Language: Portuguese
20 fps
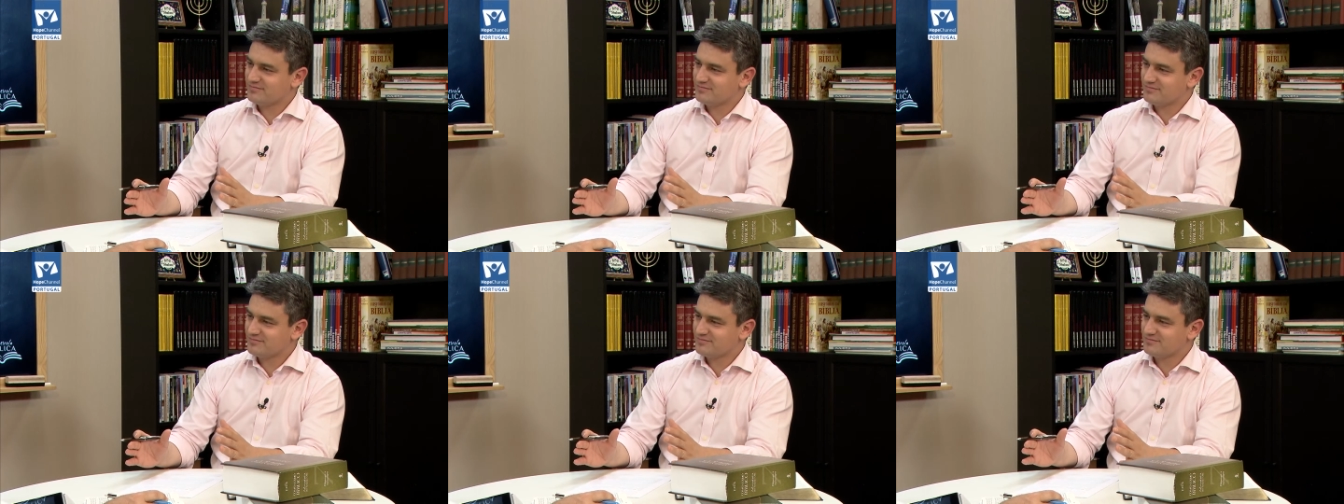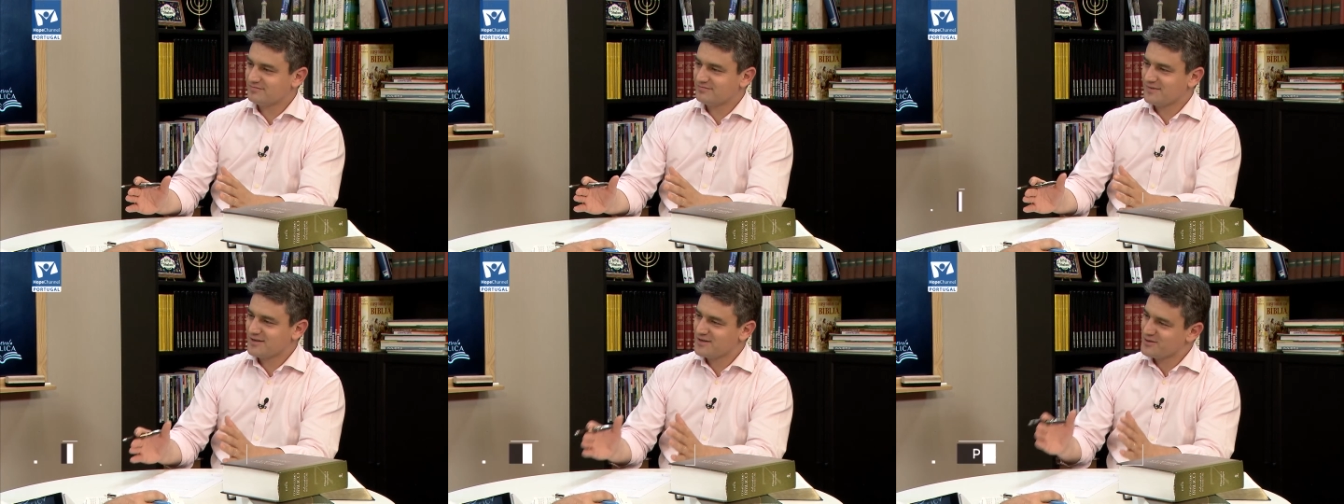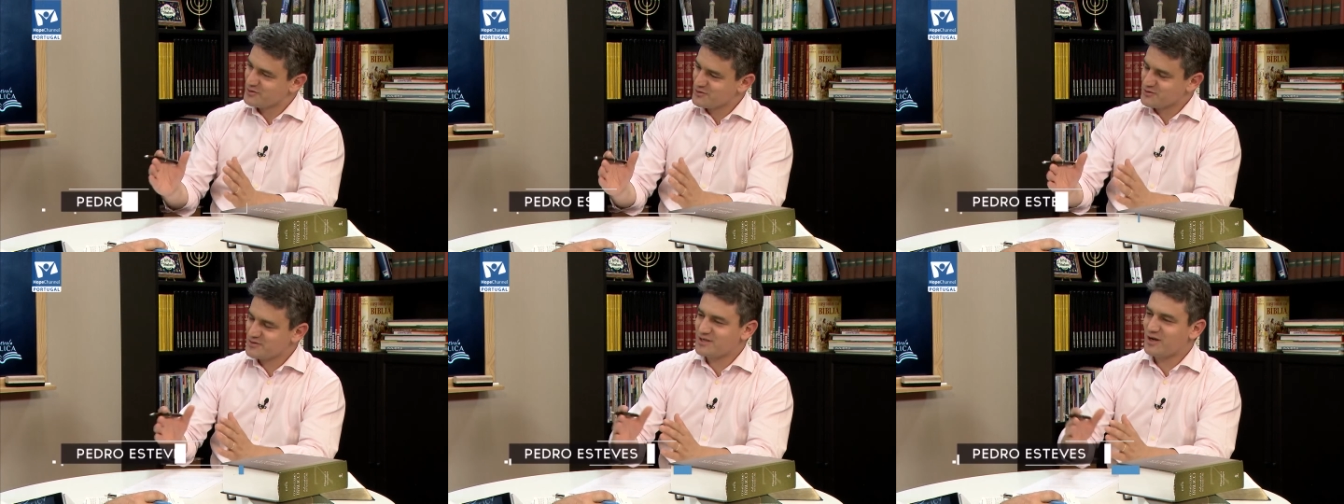Uhum.
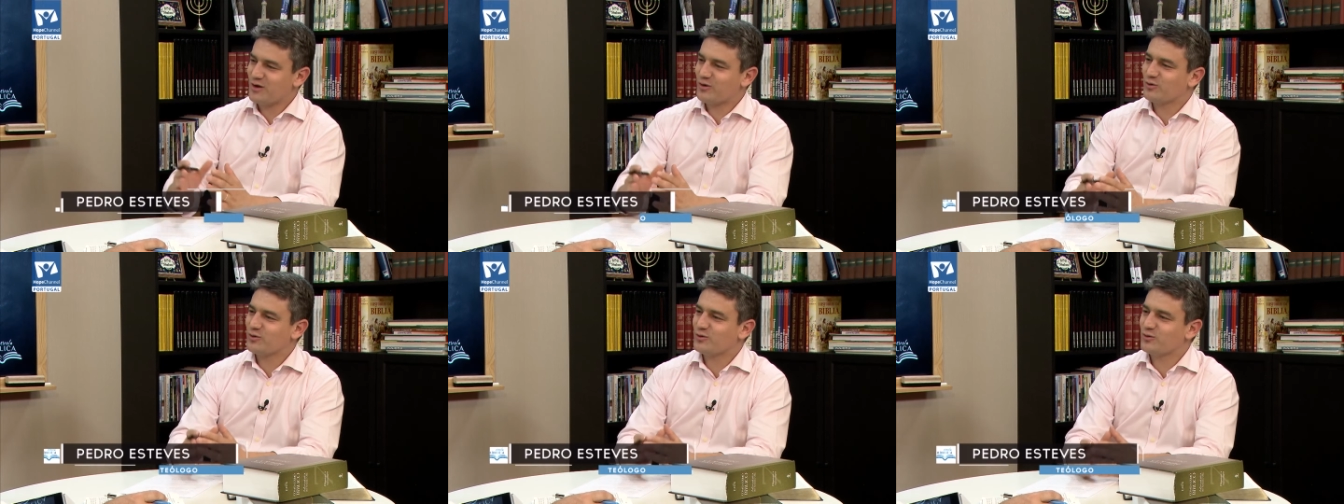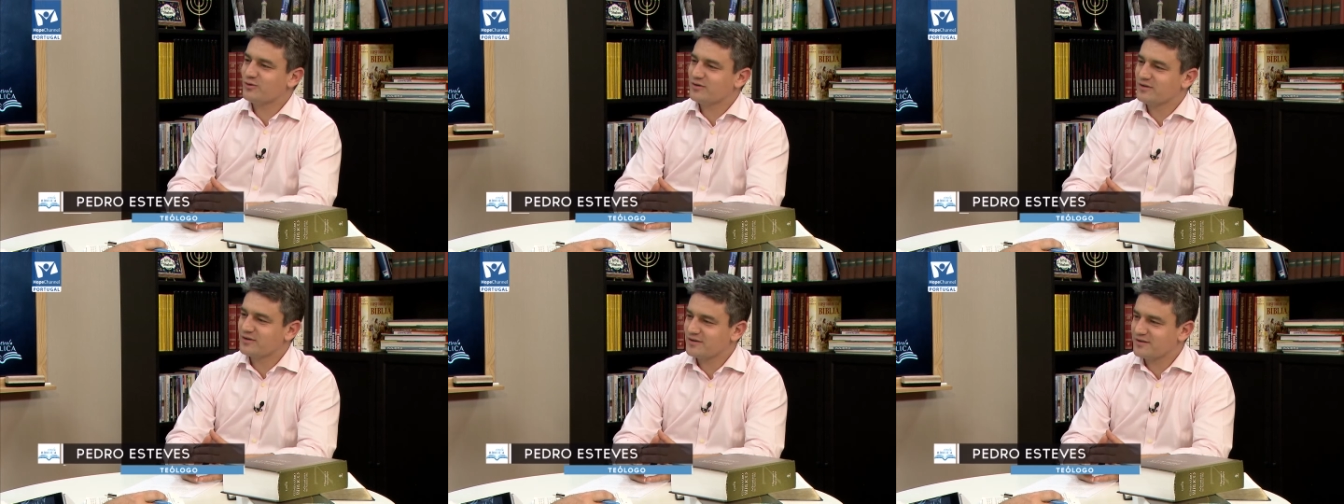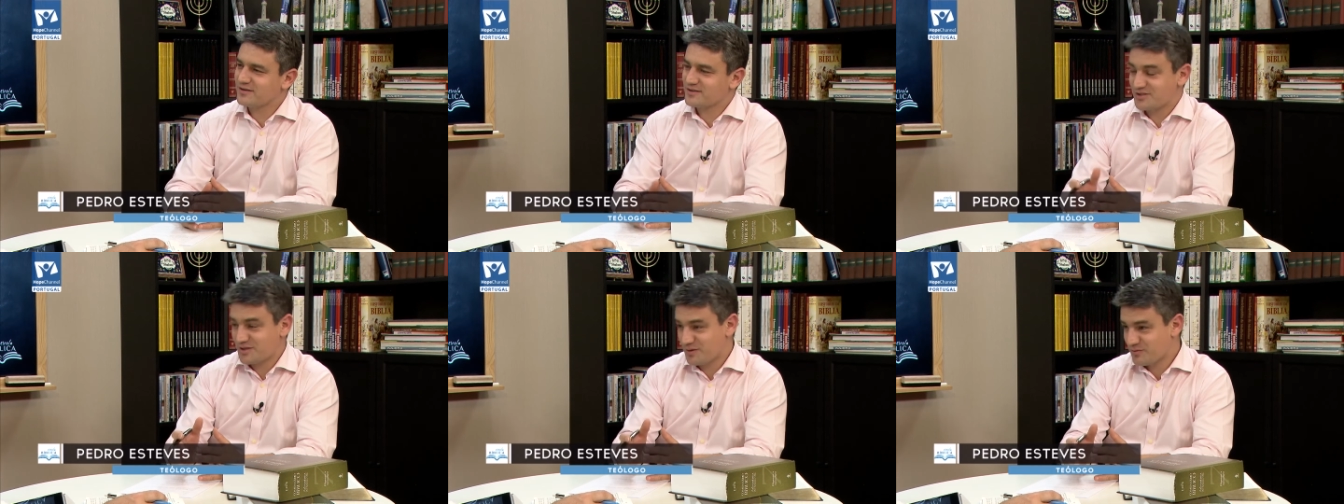Saulo, eh,
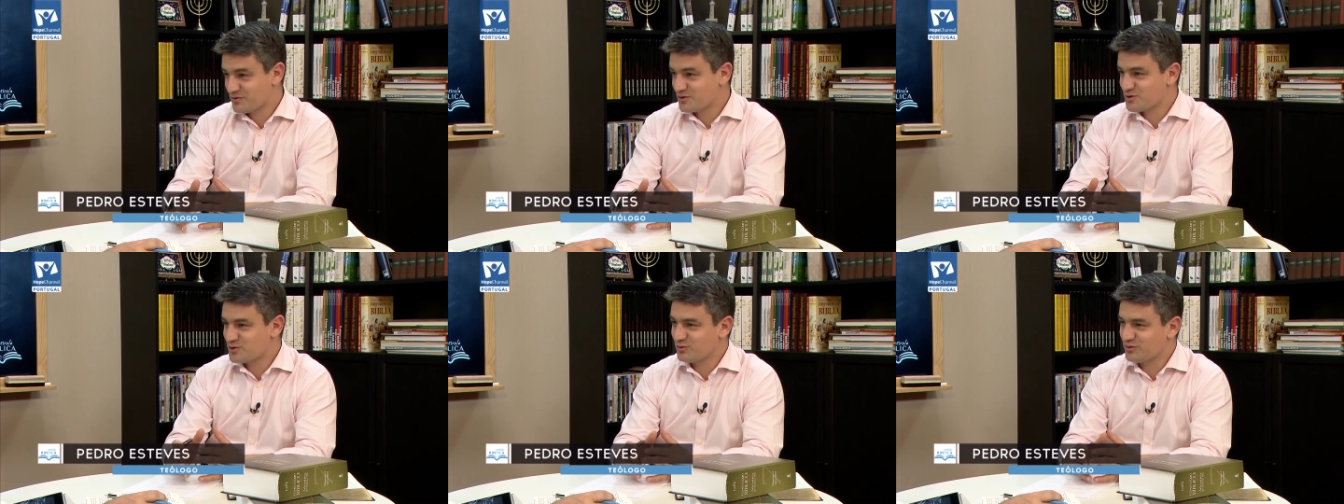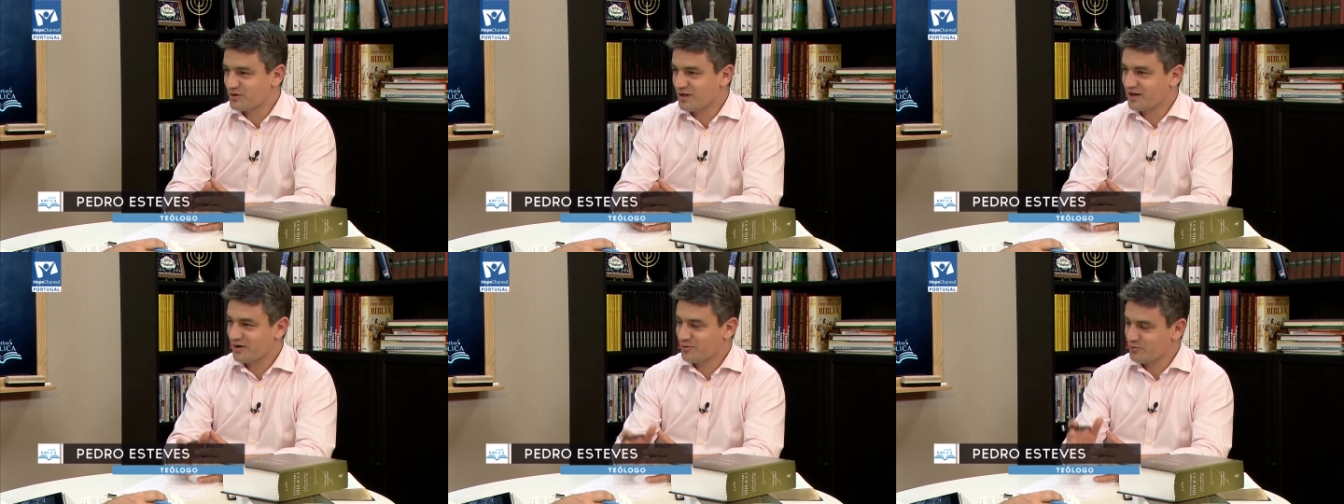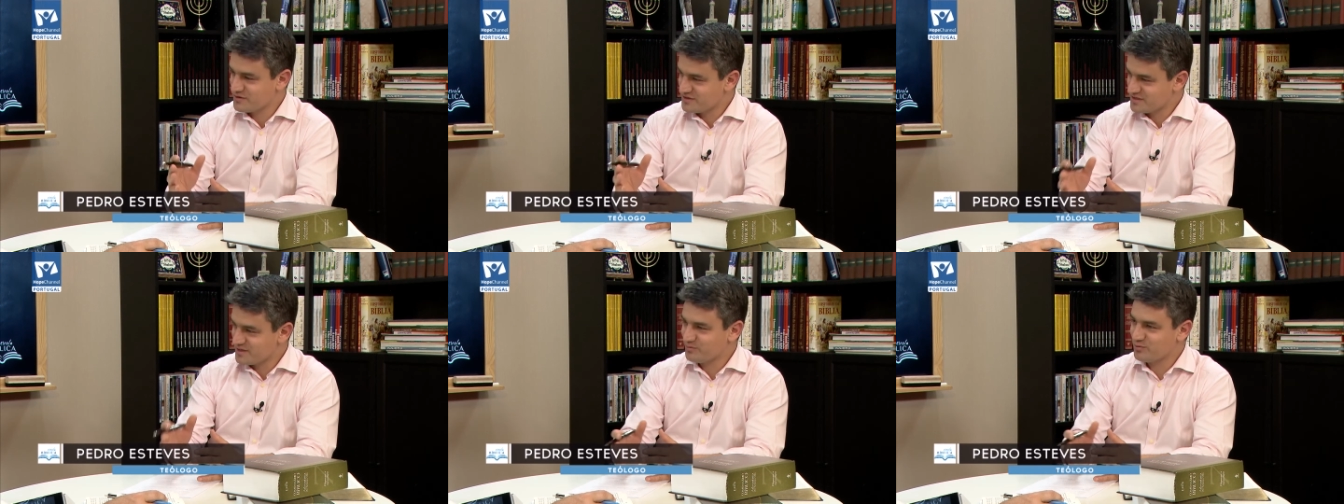que estamos a estudar, é
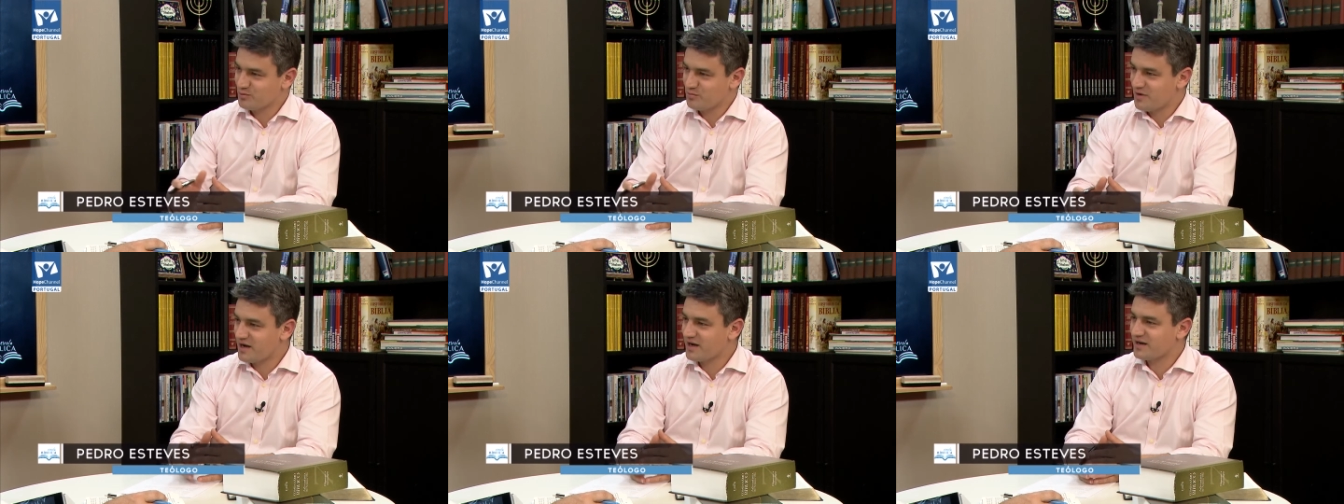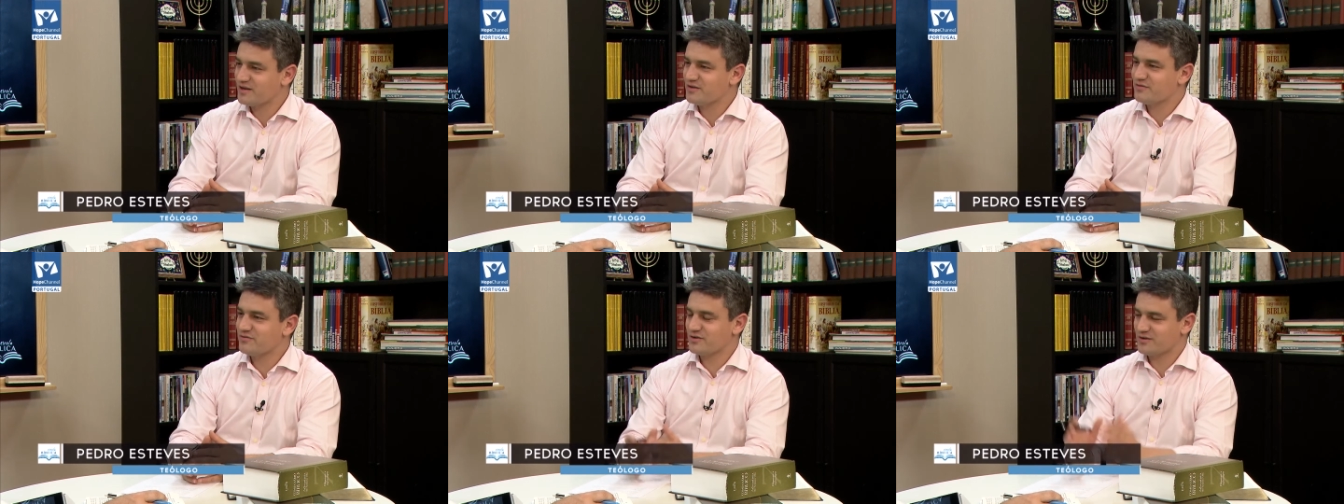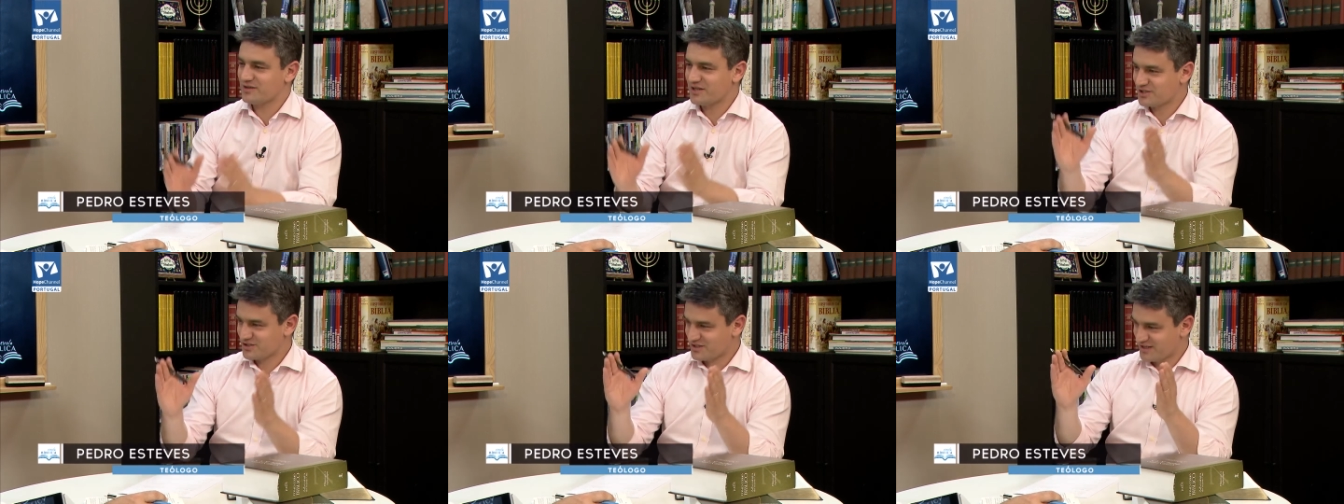um exemplo
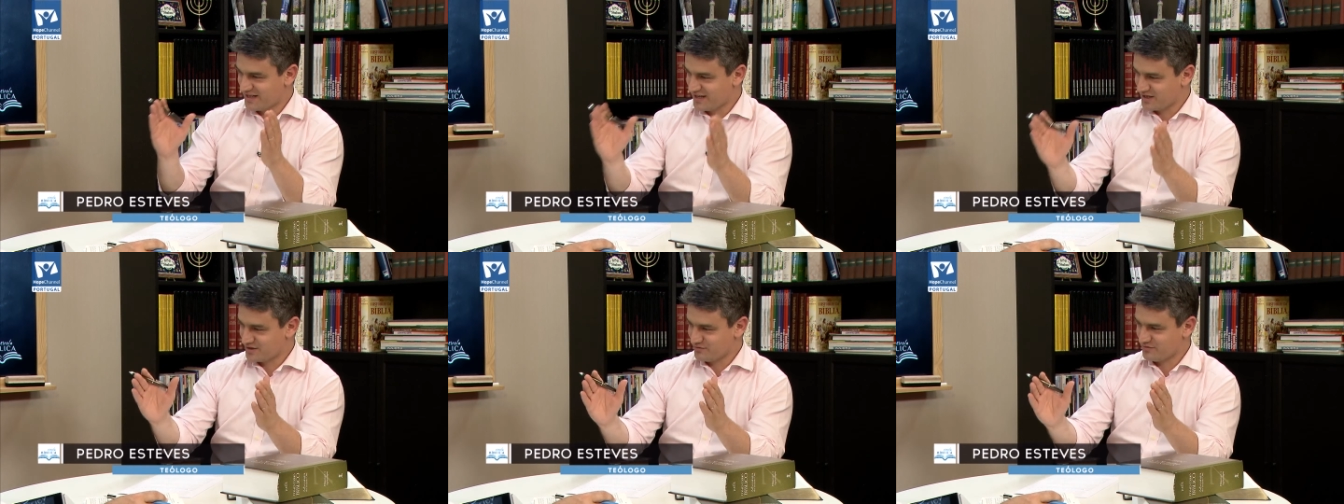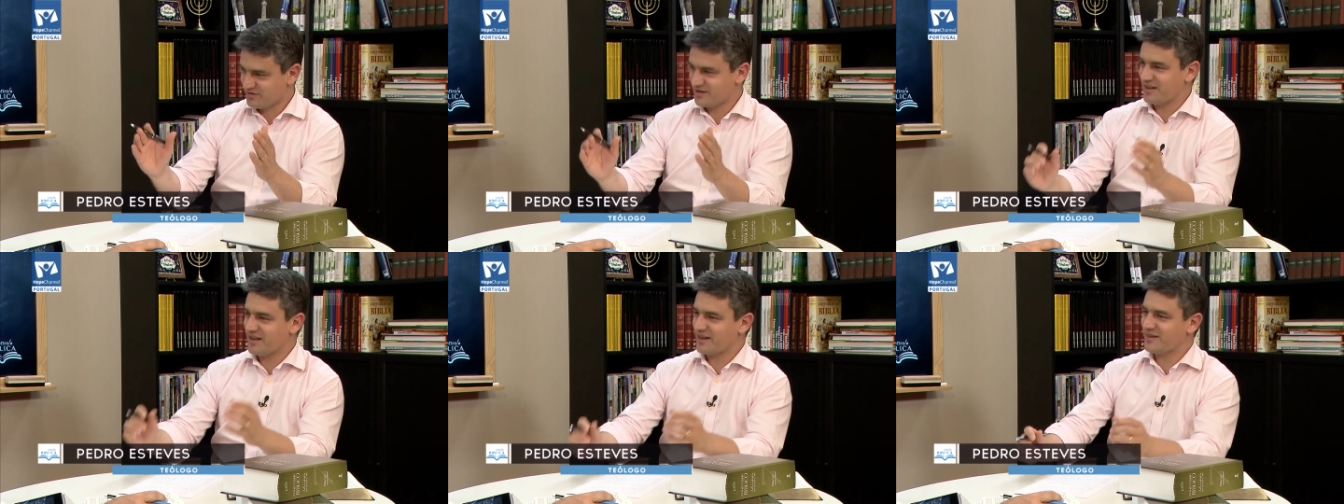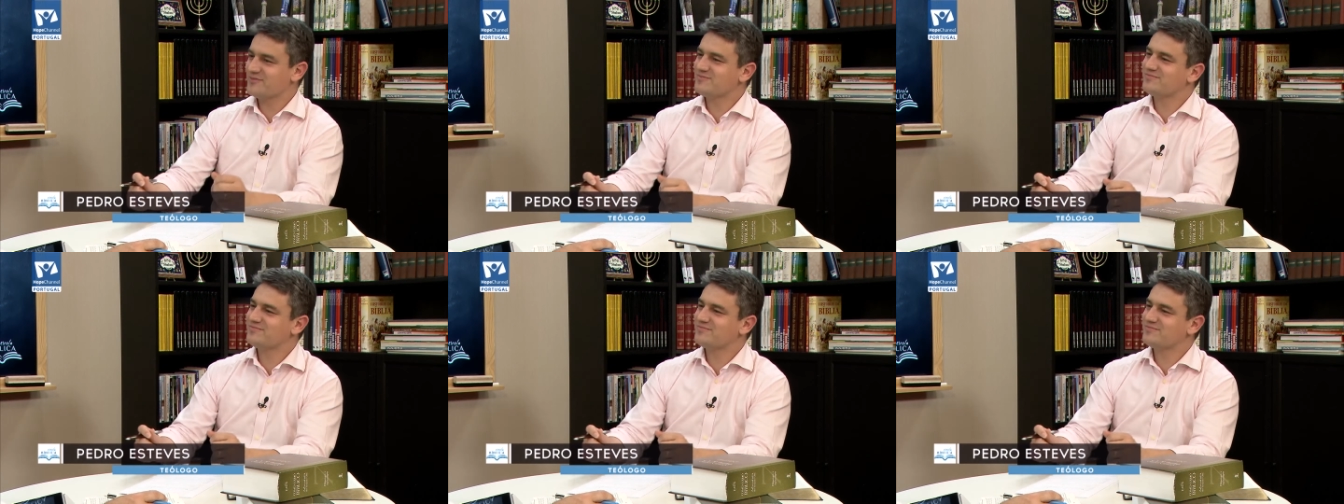magnífico desta grande verdade.